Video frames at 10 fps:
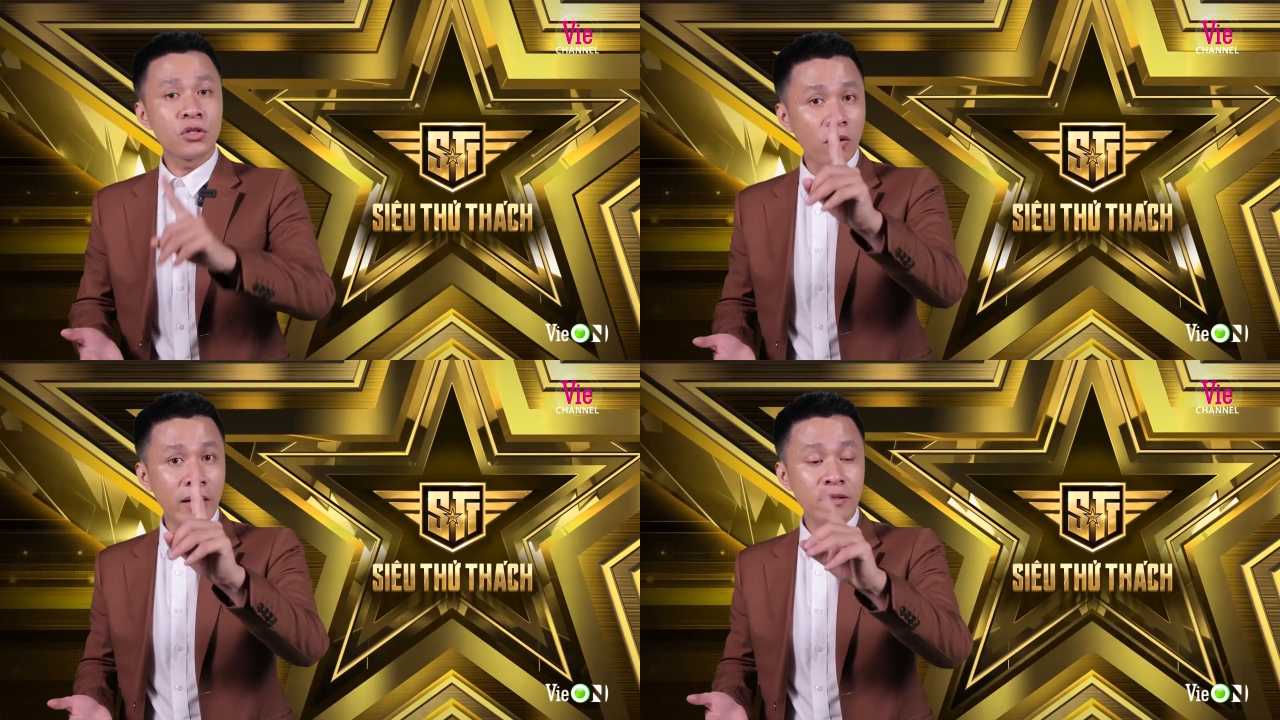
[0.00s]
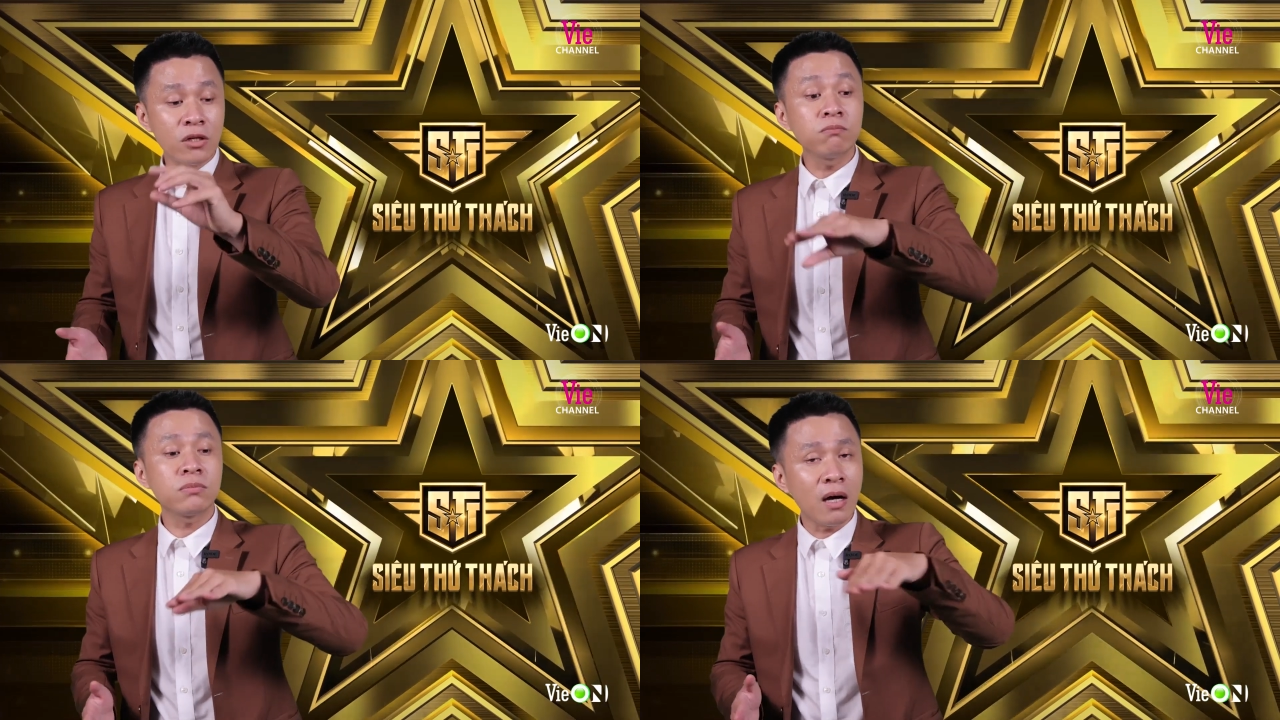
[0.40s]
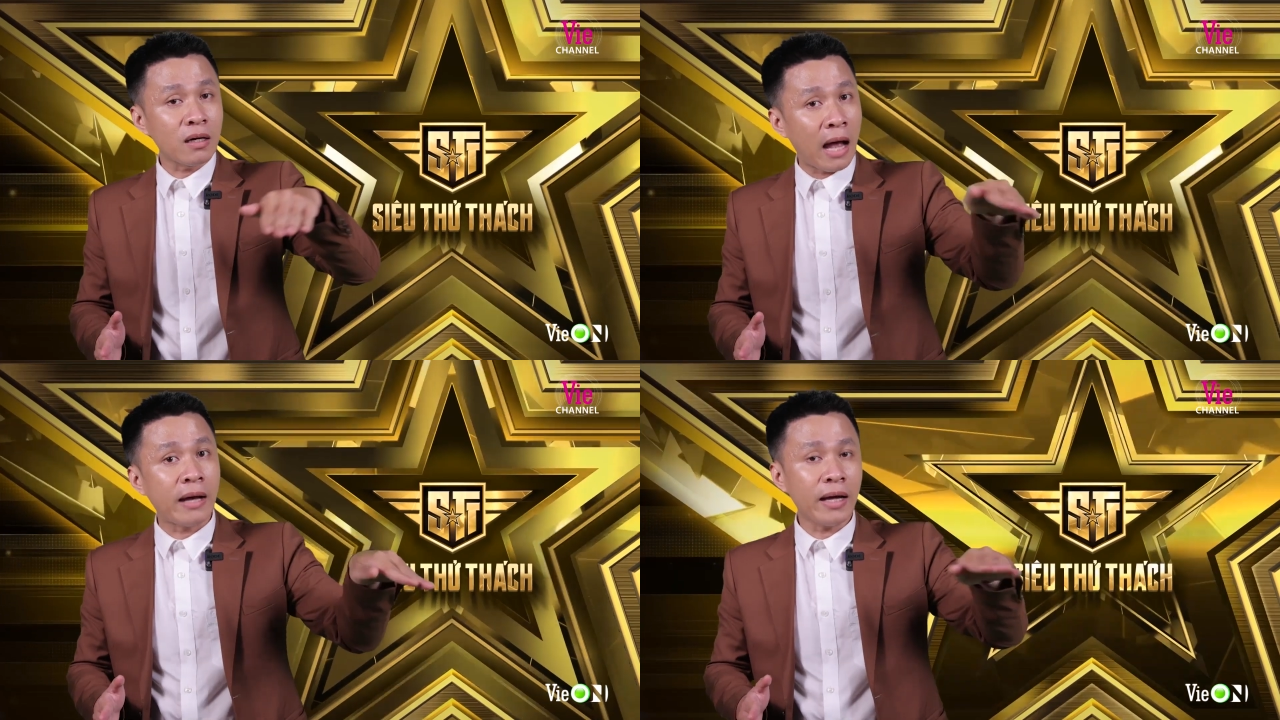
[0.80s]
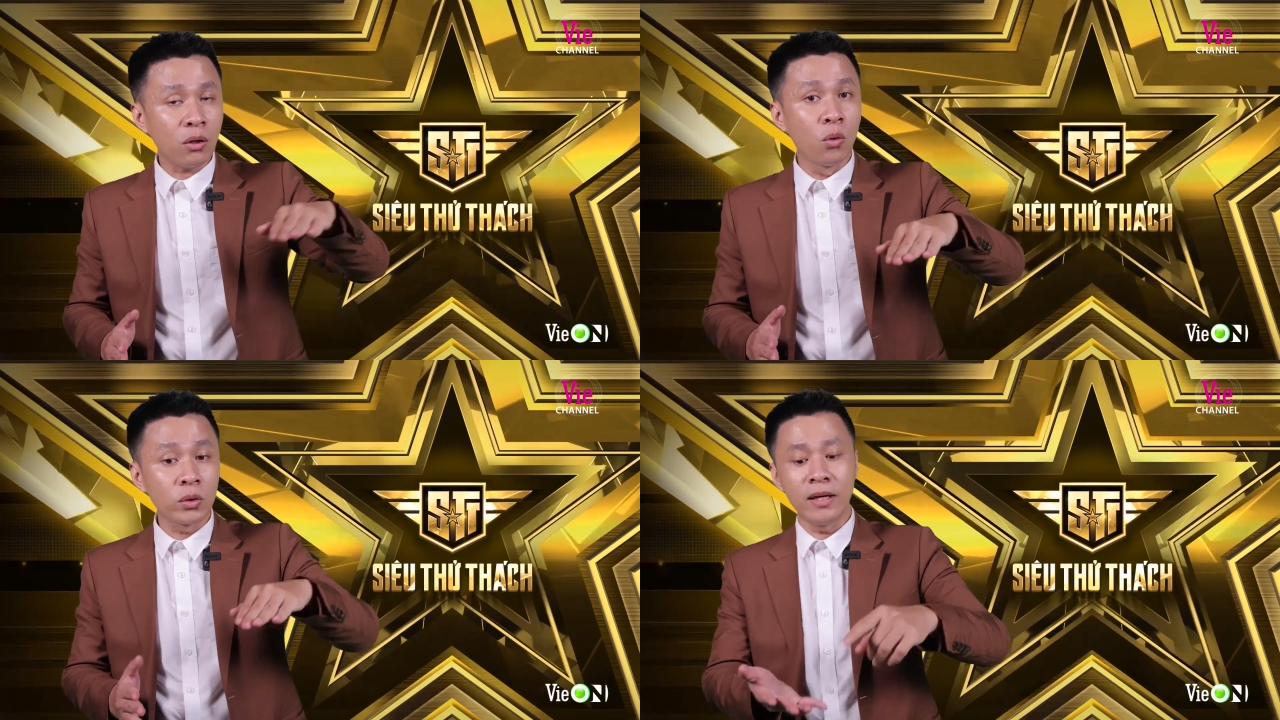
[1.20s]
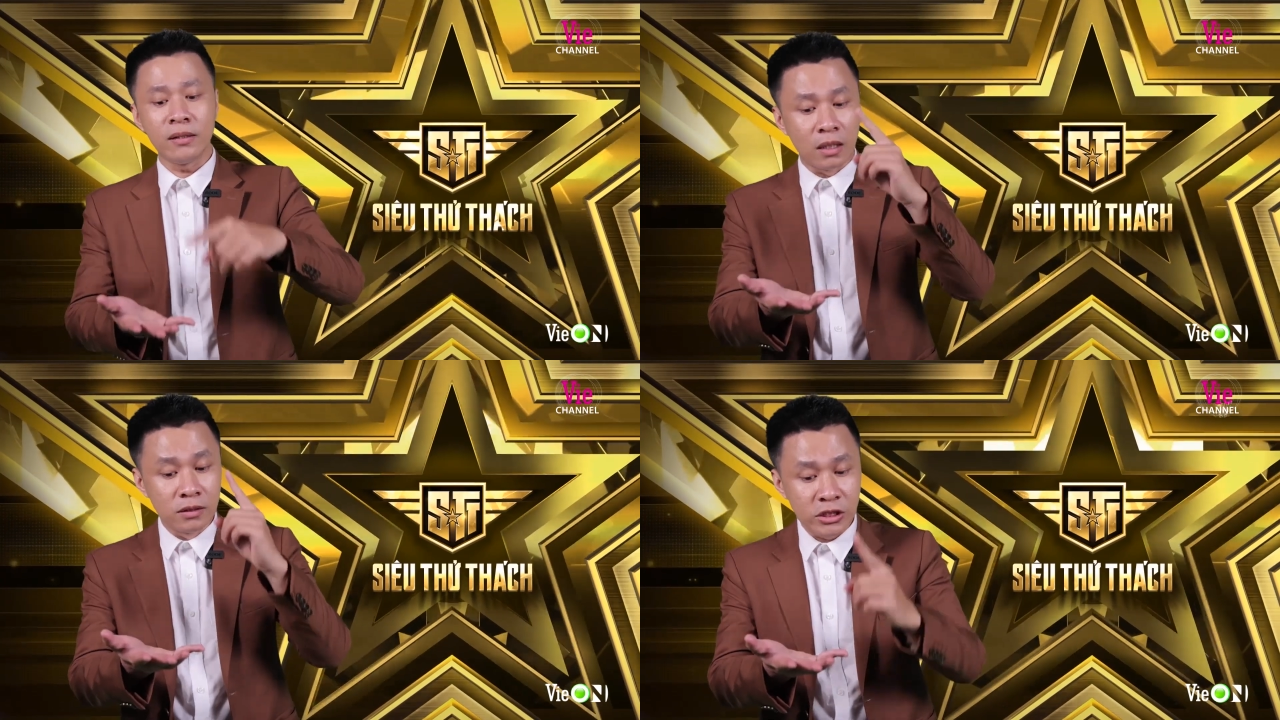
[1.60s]
Cho nên trong tất cả các cuộc thi
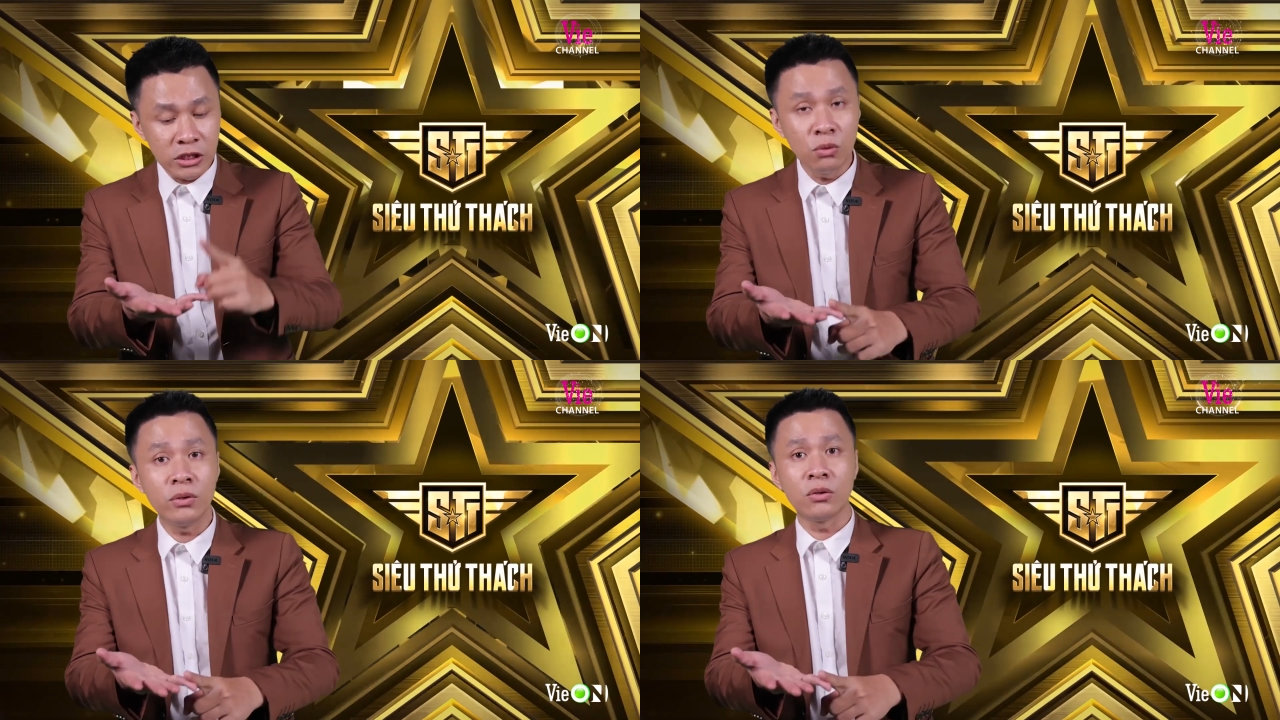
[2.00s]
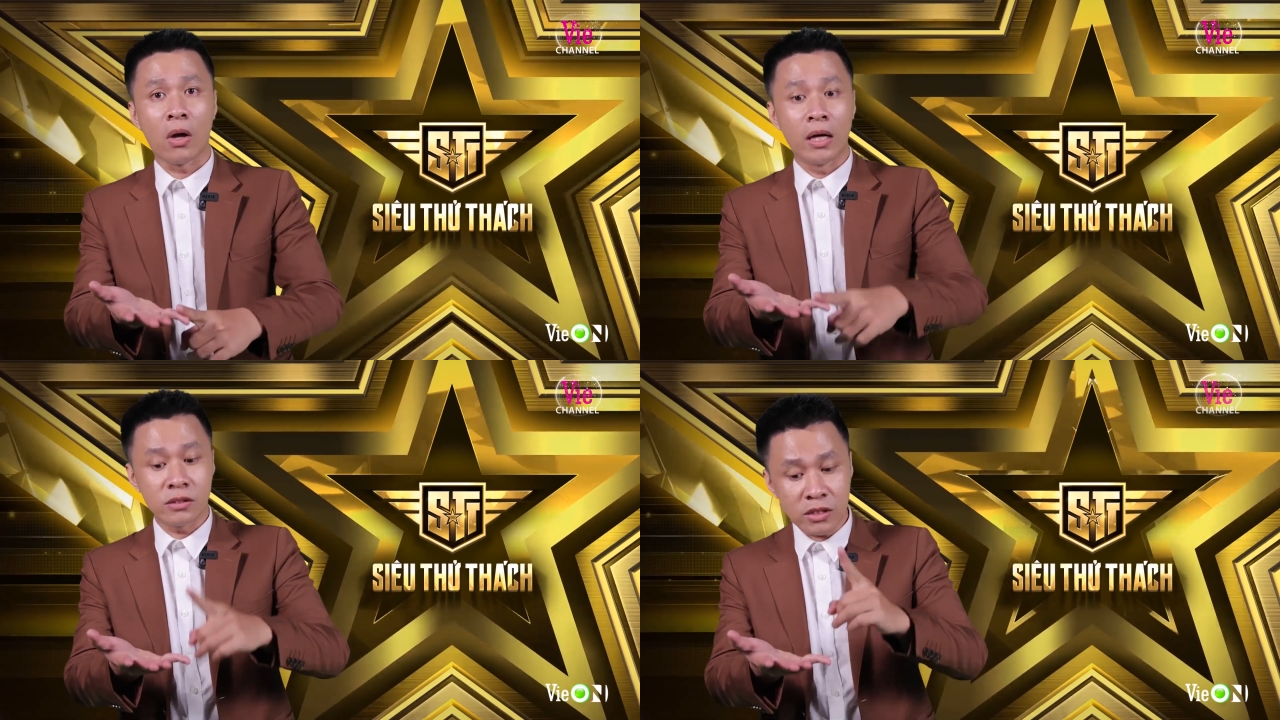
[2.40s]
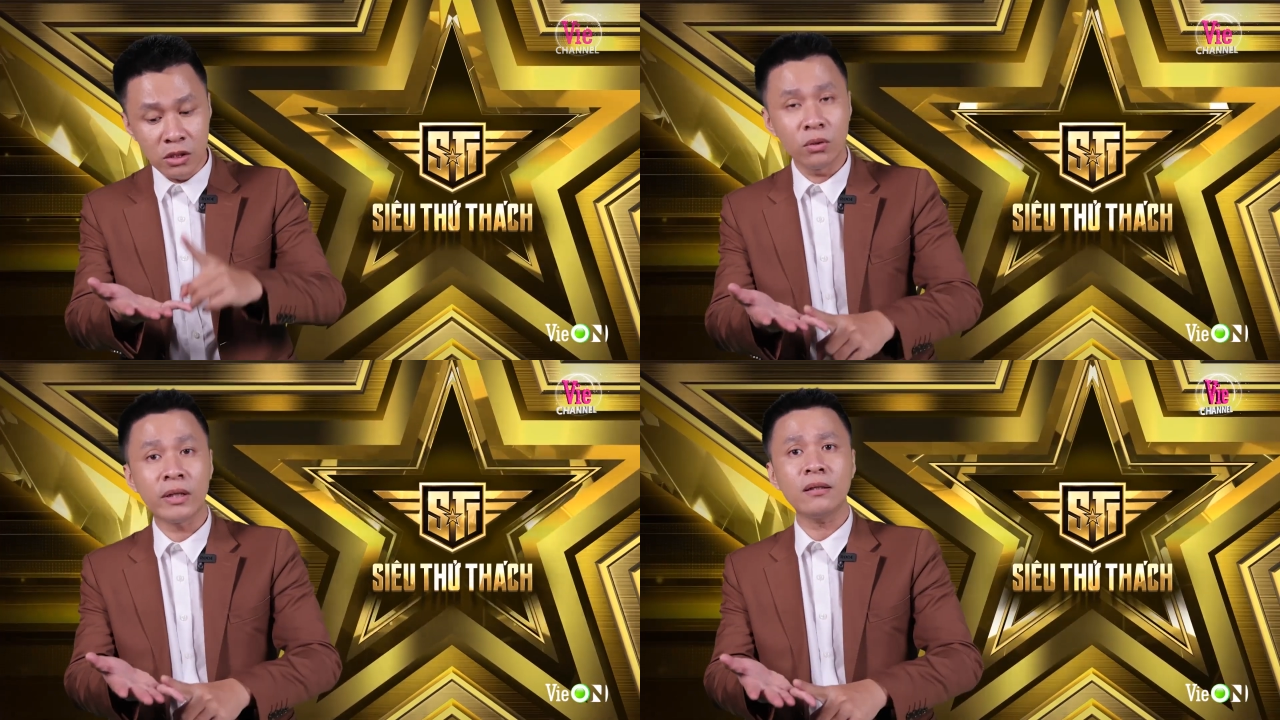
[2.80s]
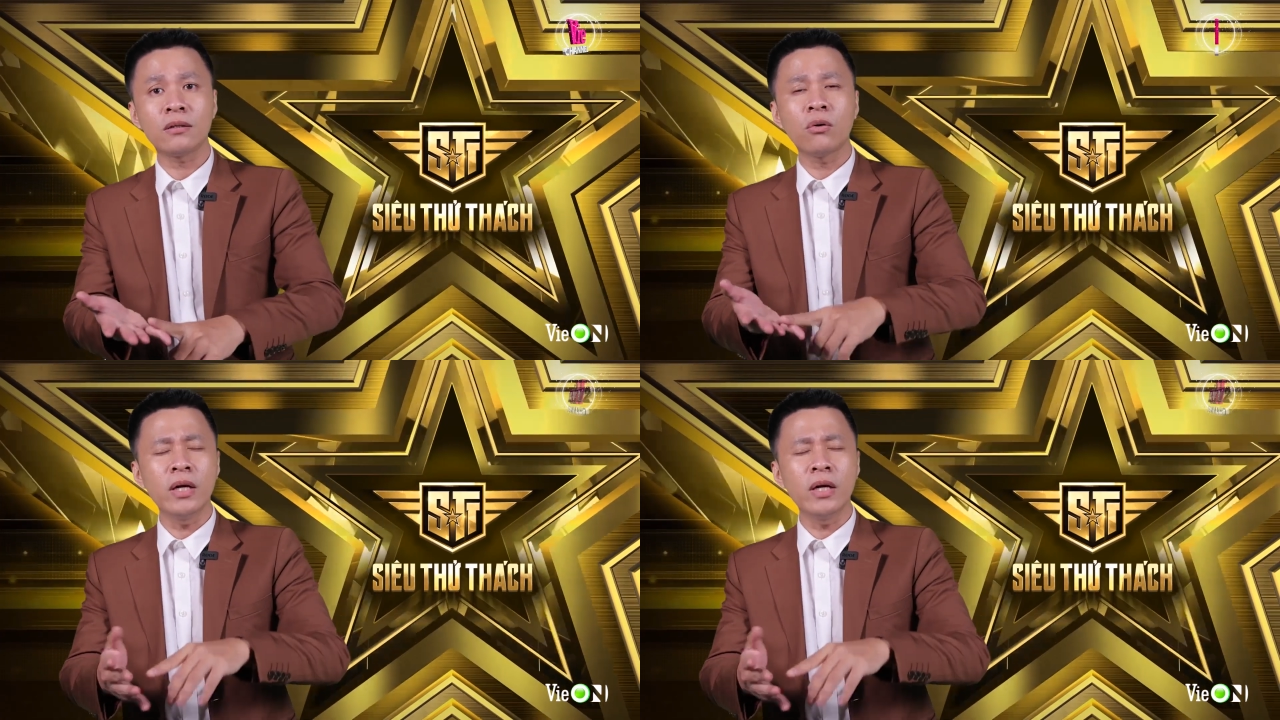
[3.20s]
từ siêu trí tuệ, siêu thử thách cho